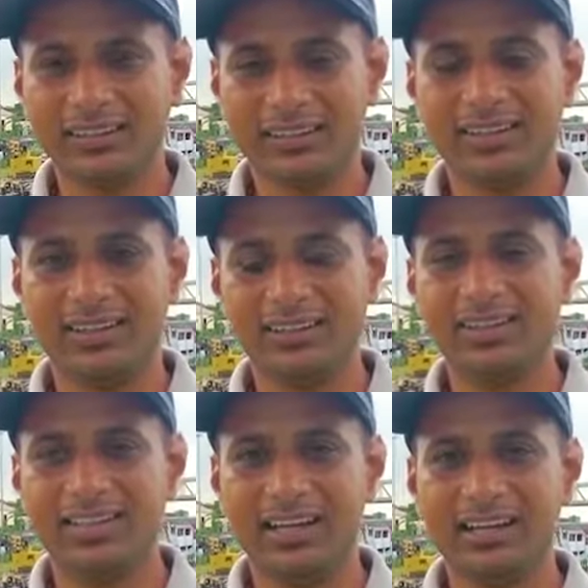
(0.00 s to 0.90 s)
हाँ
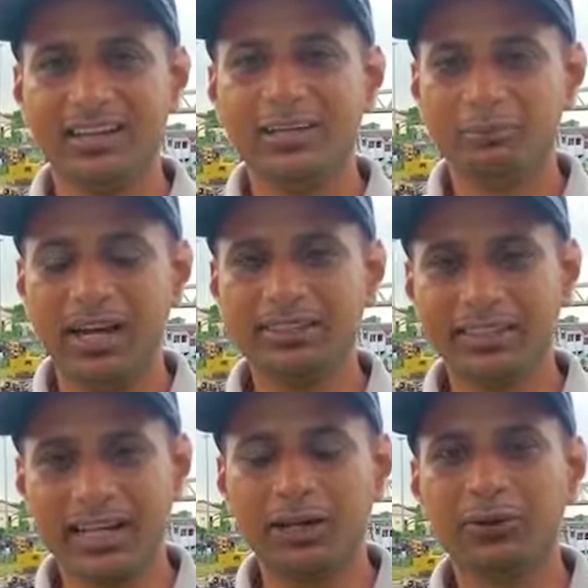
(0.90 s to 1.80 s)
ये है बिहार
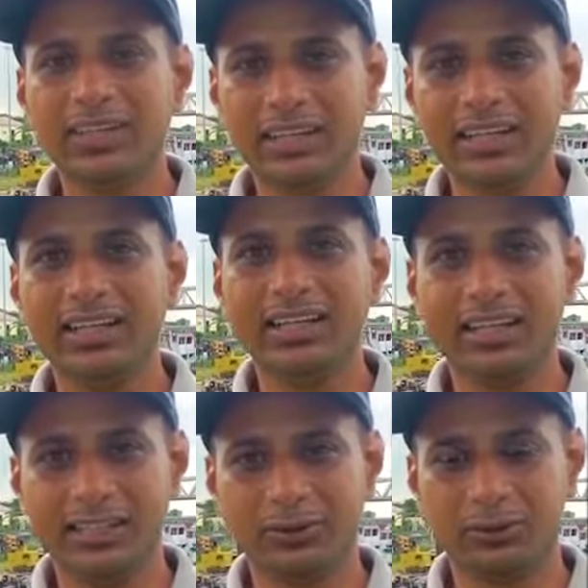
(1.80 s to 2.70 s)
सरकार को देने के लिए
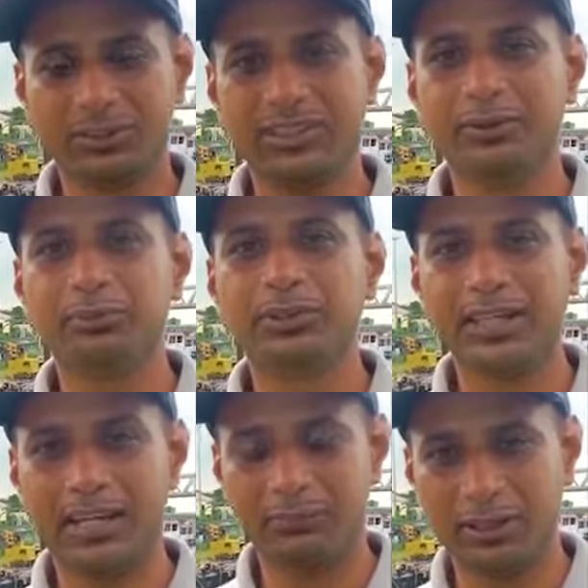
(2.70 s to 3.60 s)
ये थोड़ा सा
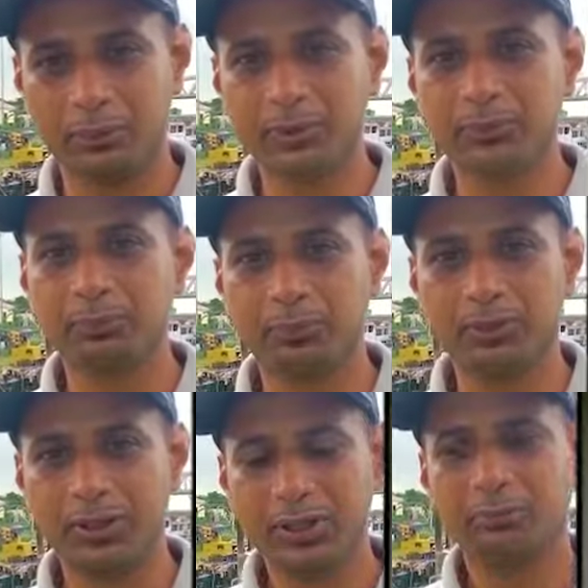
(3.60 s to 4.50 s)
इसका हमारे ऑफिस
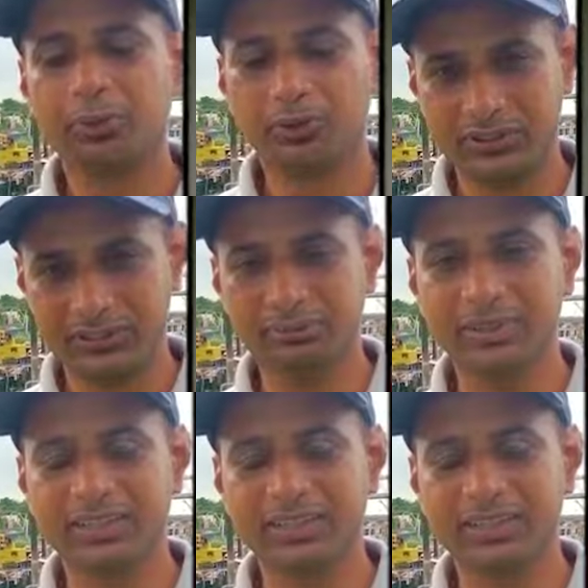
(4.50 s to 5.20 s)
तो प्रोसेस में